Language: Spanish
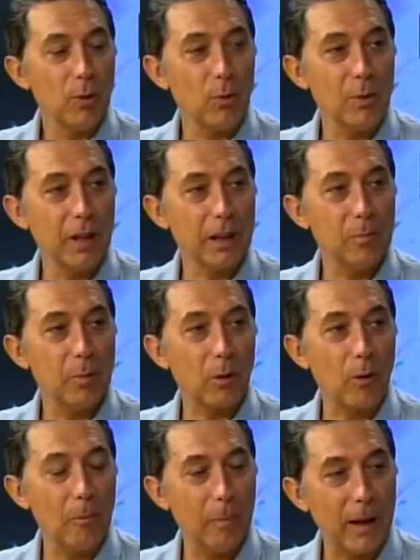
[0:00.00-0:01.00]
un equipo
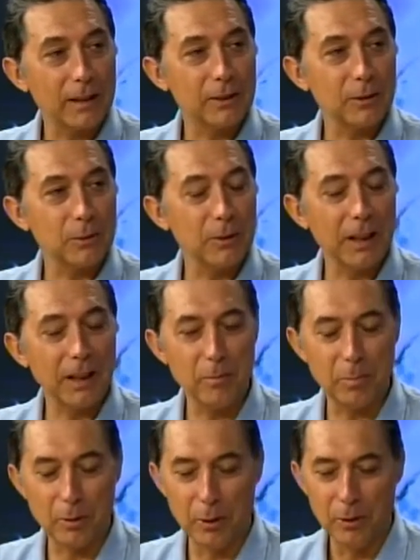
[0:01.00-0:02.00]
compacto, un
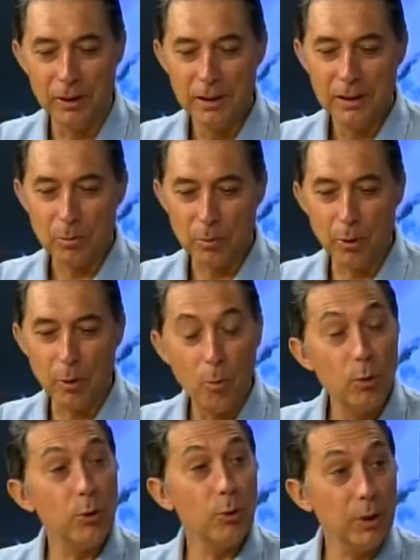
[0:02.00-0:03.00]
equipo bueno,
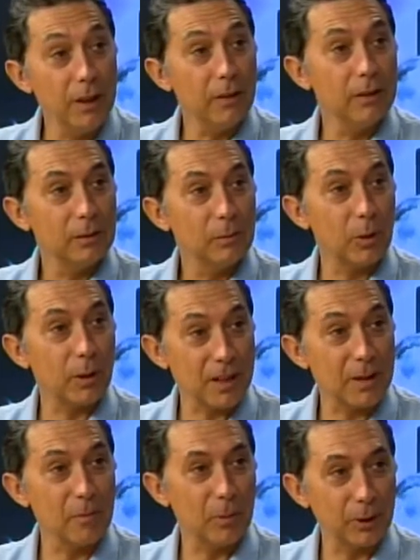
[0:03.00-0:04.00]
muy unido, porque
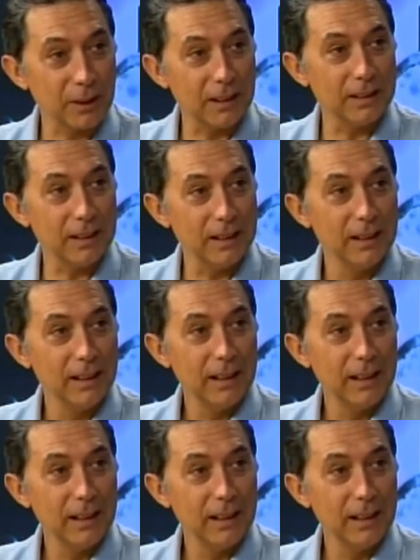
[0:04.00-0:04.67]
es importante.